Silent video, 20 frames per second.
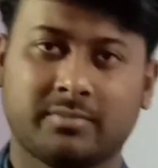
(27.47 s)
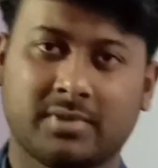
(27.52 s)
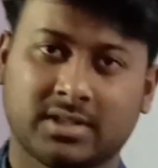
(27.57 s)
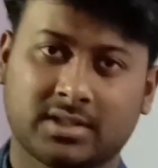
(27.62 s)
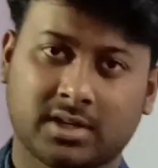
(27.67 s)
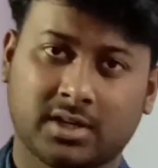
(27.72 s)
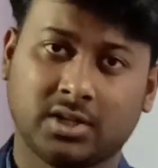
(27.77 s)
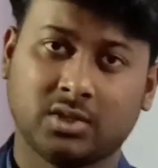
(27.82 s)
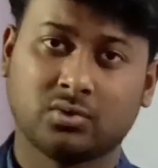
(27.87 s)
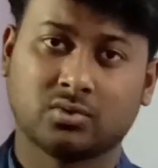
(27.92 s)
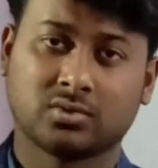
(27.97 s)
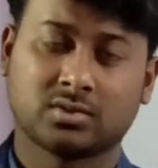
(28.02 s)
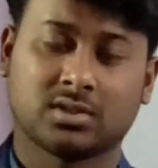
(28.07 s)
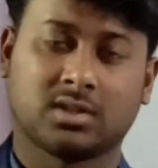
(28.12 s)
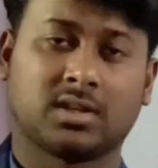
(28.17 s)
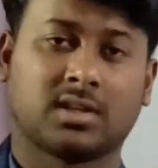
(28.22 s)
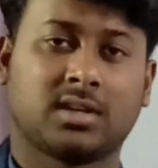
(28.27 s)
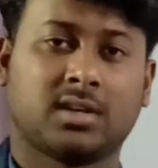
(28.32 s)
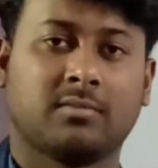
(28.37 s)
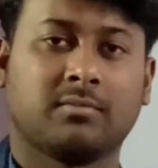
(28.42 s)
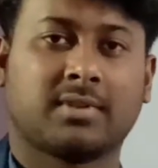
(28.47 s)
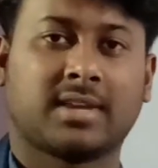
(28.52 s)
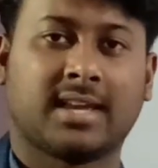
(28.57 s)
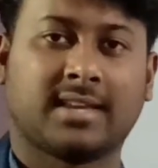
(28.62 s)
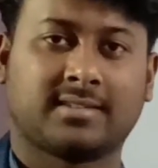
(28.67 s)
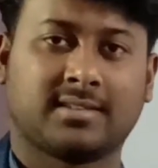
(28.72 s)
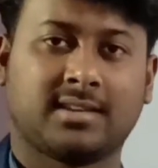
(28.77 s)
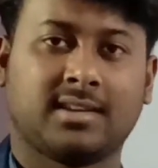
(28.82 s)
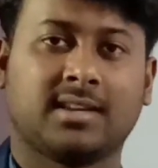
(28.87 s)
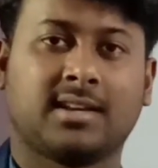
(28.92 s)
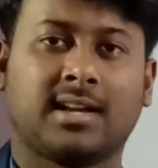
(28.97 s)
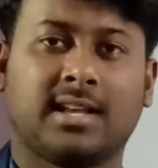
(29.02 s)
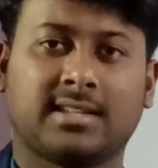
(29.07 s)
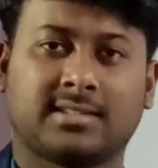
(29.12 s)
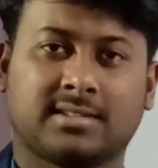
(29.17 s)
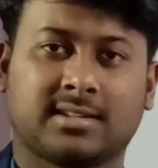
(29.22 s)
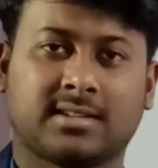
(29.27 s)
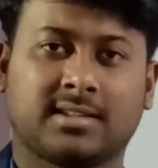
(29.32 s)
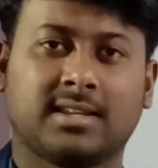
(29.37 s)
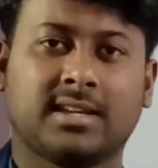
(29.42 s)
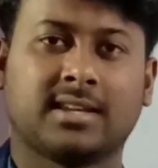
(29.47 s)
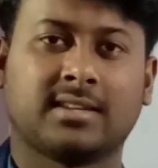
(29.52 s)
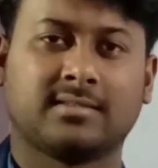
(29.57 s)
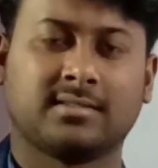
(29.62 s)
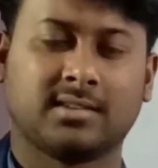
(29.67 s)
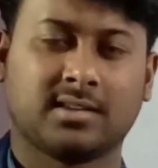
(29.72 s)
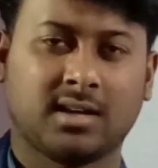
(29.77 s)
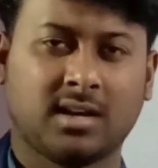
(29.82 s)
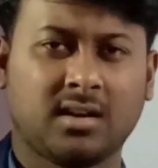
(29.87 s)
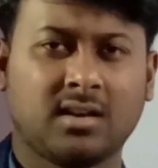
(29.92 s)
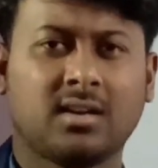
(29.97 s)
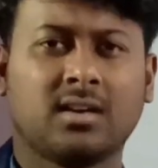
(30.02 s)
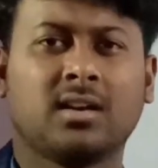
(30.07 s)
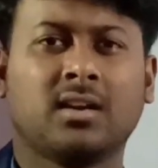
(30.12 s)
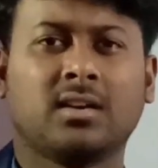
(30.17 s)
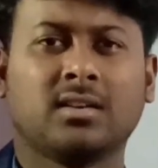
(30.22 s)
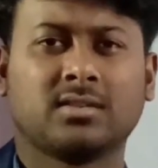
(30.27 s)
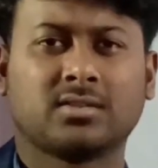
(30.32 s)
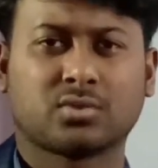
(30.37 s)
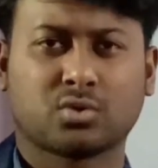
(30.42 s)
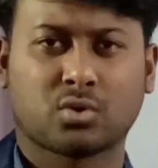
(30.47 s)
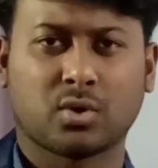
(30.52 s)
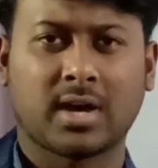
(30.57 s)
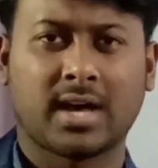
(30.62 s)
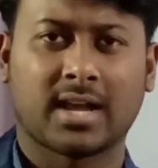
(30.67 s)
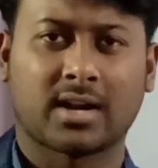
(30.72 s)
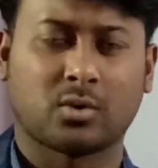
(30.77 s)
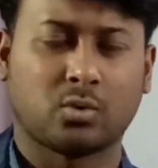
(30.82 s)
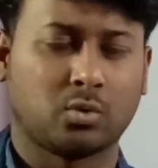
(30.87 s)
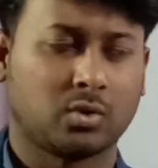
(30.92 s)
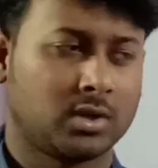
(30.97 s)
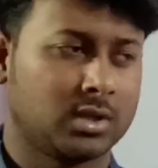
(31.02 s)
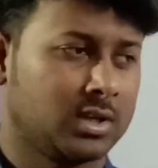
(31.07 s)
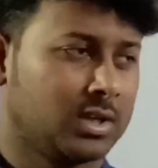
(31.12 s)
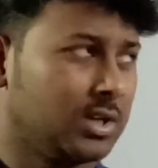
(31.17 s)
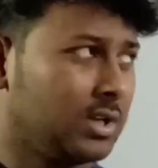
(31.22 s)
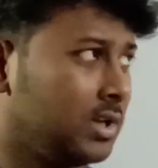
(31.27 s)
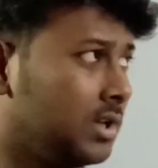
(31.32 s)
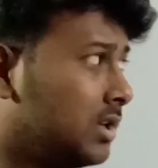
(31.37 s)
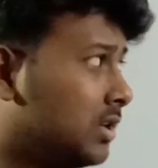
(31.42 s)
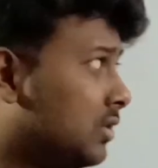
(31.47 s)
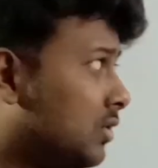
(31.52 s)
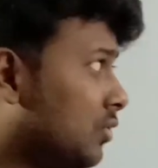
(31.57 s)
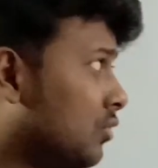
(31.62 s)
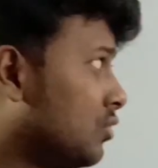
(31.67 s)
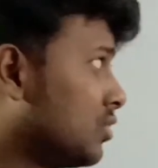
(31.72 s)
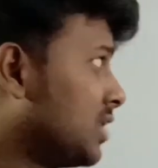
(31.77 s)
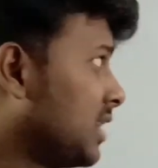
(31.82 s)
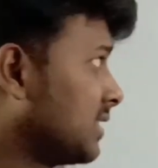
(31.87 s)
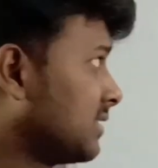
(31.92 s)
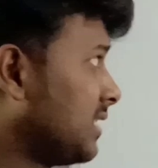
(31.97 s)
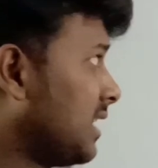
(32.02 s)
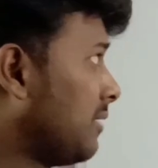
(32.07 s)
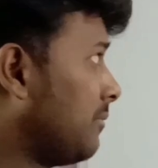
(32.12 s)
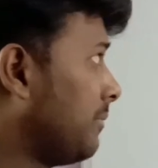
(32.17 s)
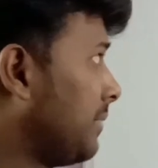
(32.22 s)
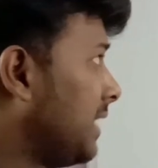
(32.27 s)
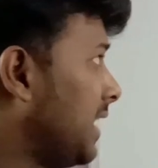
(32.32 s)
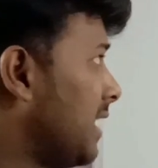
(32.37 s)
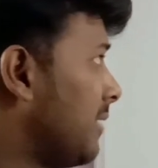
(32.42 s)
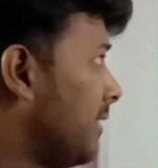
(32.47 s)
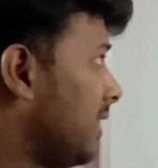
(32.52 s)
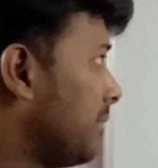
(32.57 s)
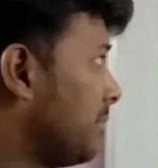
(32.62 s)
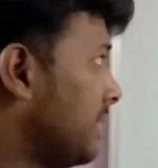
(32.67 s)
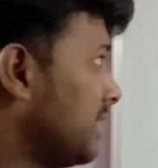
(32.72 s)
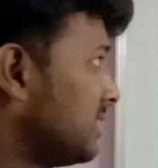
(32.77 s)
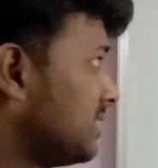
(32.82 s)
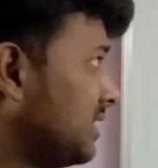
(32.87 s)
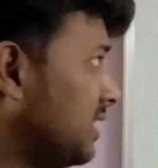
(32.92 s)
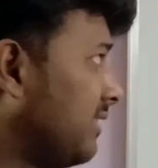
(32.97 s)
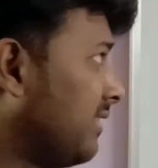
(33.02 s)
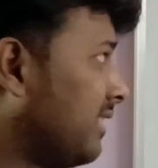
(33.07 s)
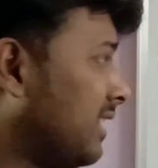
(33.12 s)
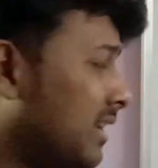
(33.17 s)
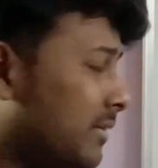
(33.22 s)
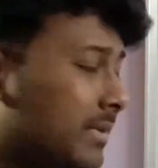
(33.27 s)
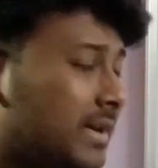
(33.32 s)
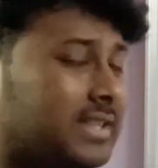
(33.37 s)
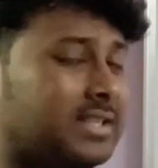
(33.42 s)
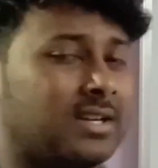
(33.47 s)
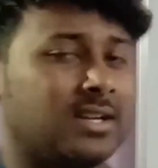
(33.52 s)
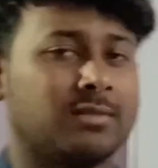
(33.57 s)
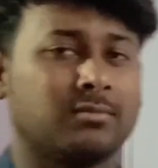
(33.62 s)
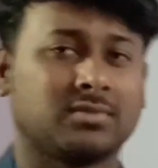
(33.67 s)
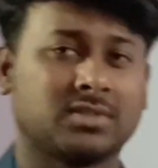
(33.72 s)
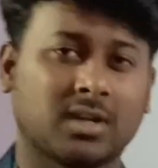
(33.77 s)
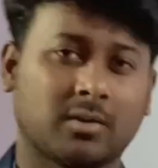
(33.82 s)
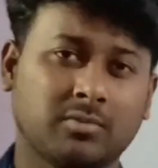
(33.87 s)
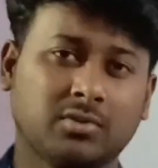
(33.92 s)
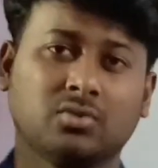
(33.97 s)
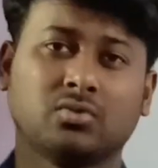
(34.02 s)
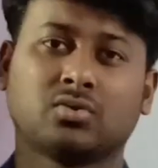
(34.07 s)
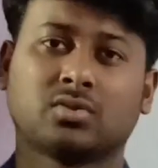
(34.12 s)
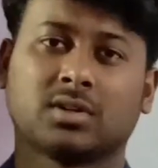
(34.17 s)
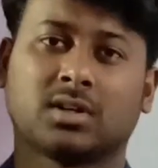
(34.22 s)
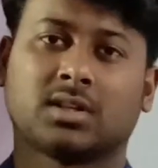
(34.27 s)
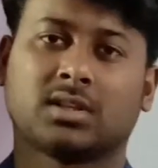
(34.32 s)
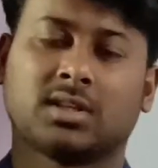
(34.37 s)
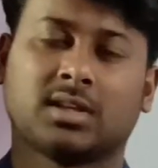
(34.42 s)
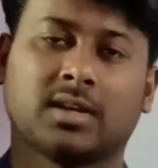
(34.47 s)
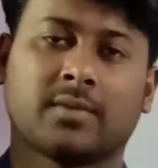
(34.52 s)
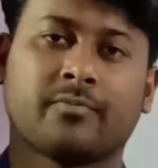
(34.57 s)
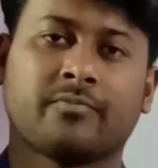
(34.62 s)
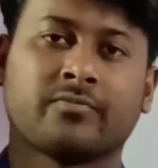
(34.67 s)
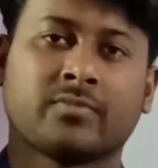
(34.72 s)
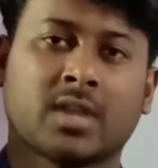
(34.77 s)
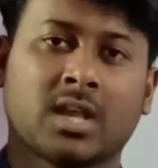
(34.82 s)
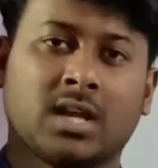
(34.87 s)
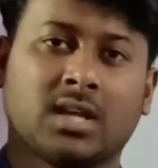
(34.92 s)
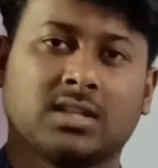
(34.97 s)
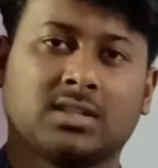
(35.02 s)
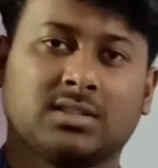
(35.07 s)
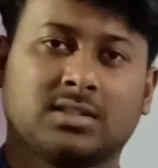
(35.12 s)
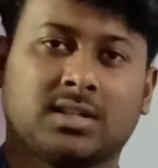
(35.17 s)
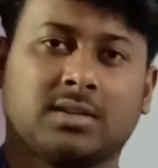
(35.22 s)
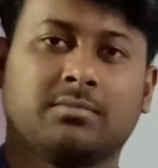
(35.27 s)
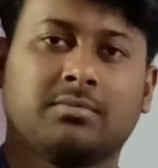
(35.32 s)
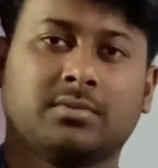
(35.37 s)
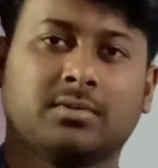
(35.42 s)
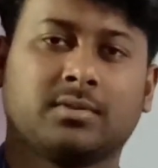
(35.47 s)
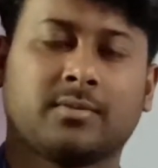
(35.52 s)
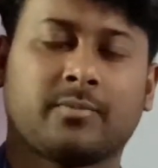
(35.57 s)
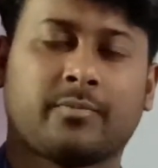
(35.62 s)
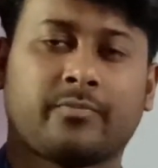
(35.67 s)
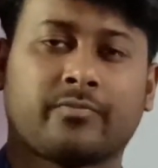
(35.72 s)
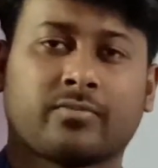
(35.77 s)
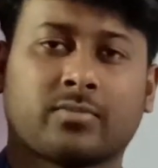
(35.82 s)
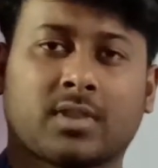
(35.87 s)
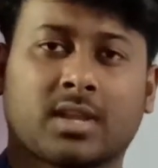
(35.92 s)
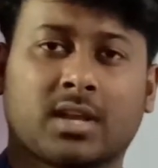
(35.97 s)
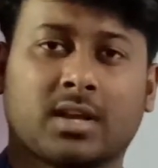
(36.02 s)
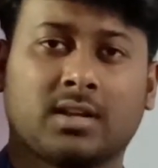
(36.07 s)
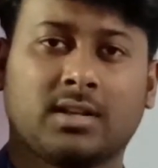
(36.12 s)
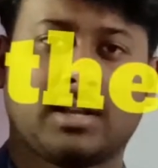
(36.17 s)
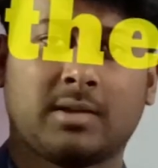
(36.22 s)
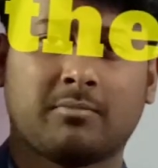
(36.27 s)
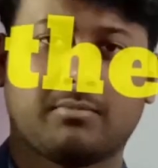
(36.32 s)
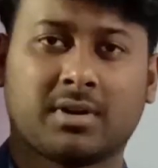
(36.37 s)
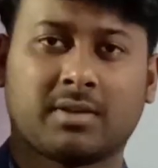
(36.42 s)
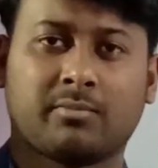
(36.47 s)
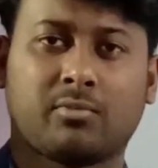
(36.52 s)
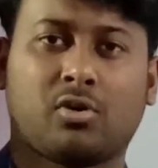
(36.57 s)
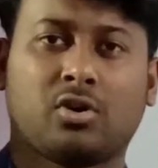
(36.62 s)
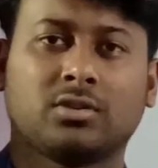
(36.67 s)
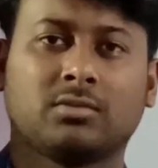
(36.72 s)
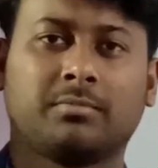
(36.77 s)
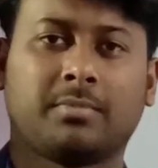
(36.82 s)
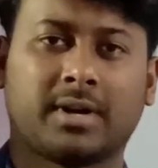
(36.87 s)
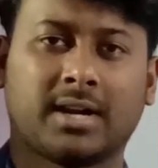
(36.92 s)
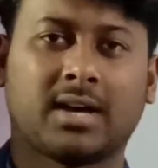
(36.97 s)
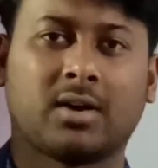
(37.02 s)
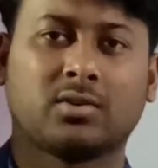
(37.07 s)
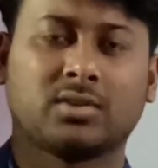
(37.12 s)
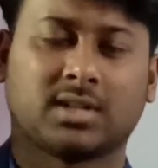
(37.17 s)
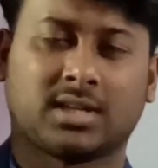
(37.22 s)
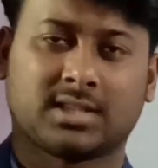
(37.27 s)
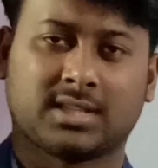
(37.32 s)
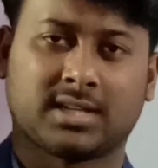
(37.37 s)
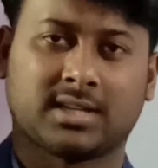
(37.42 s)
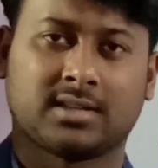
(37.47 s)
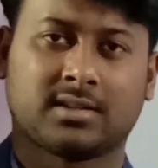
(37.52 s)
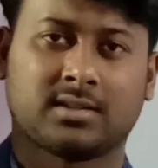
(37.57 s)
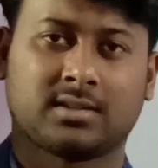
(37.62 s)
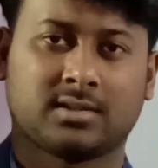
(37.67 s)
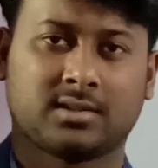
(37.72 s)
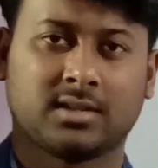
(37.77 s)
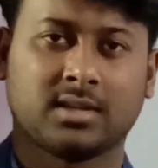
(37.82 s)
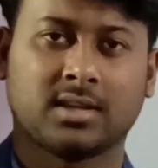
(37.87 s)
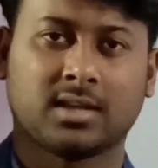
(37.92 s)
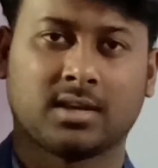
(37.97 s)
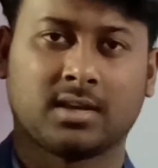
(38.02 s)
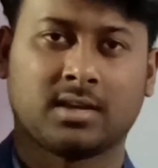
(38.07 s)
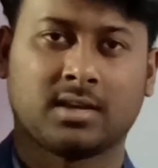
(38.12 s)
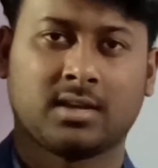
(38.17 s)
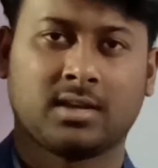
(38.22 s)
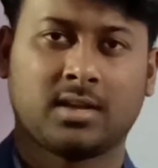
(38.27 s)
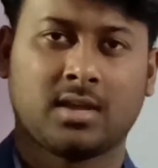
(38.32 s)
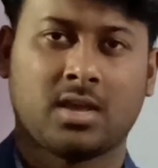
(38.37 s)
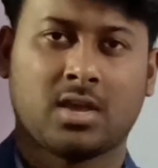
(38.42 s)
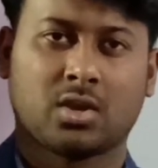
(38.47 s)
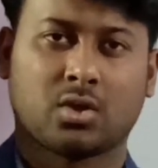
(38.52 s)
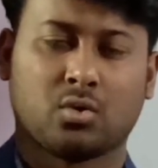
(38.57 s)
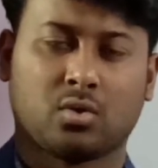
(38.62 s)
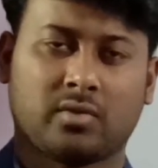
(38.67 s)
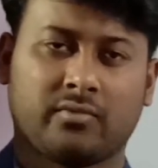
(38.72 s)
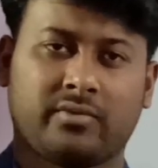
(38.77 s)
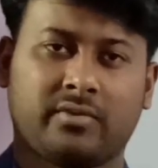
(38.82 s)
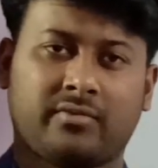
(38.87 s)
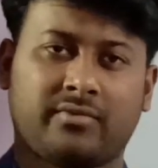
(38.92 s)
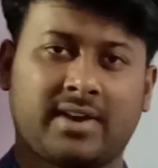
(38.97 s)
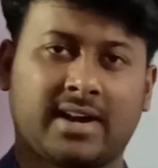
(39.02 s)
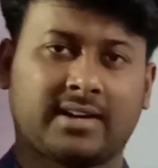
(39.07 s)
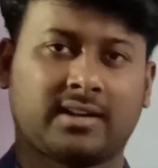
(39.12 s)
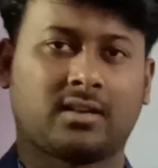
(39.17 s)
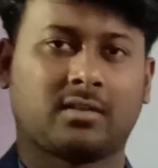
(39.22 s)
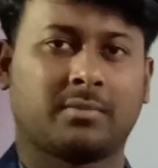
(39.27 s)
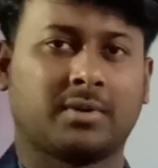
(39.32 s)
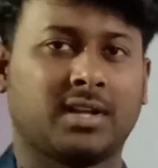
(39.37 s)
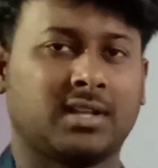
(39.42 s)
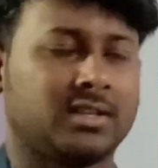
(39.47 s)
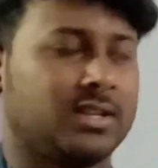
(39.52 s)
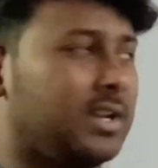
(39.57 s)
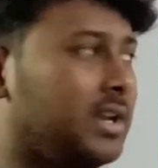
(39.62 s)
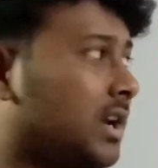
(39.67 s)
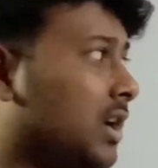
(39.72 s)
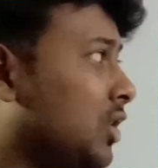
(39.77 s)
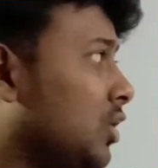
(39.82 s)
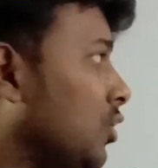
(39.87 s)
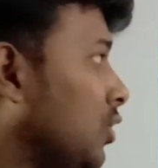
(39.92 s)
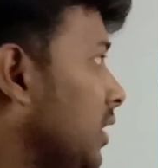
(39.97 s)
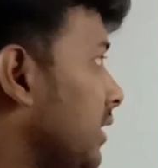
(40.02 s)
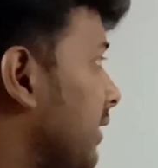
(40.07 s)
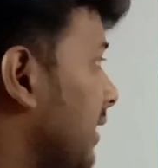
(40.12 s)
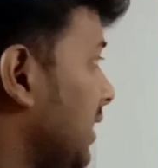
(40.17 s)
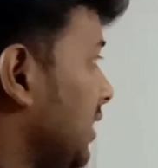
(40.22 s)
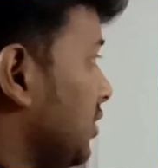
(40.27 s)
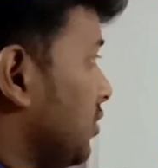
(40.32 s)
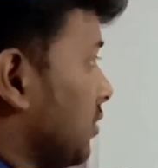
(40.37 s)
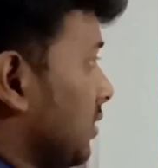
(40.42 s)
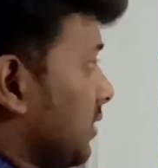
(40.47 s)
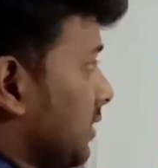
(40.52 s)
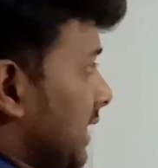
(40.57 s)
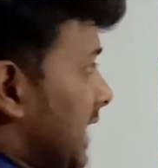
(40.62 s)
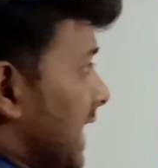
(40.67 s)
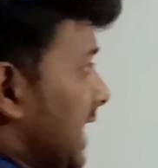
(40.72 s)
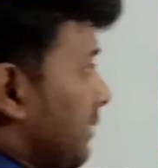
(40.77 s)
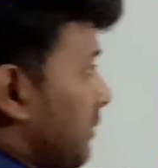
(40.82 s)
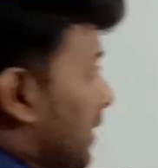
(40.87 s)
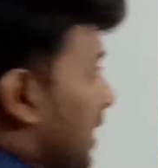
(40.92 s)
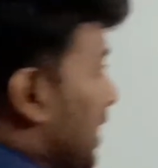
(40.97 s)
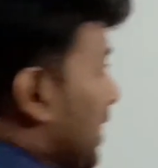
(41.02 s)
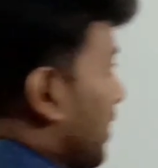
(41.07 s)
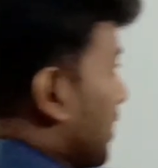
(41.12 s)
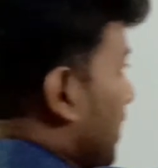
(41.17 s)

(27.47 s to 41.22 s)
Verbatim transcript: मेथड यूज़ करके हम कैसे निकाल सकते हैं किसी का स्क्वायर रूट तो कुछ एग्जांपल है हमारे पास ये वाला मेथड हम तब यूज़ करते हैं जब नंबर बहुत बड़ा हो जाता है ठीक है क्योंकि फिर फैक्टर बनाते रहेंगे तो ये वाली जो लाइन बनाते